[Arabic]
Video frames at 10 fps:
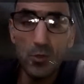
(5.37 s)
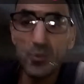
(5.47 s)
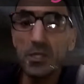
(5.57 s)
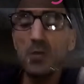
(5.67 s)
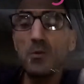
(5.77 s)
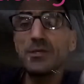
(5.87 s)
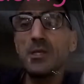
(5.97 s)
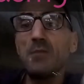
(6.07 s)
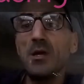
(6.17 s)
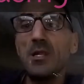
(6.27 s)
نصلي
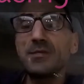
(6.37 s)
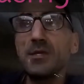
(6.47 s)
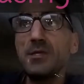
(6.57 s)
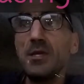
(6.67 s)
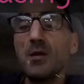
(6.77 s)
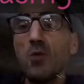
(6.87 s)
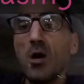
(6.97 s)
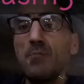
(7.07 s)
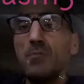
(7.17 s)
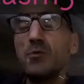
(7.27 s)
وسلم على سيدنا
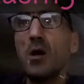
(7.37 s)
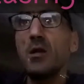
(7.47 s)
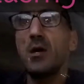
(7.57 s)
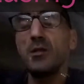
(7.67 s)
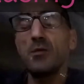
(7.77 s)
محمد وعلى ال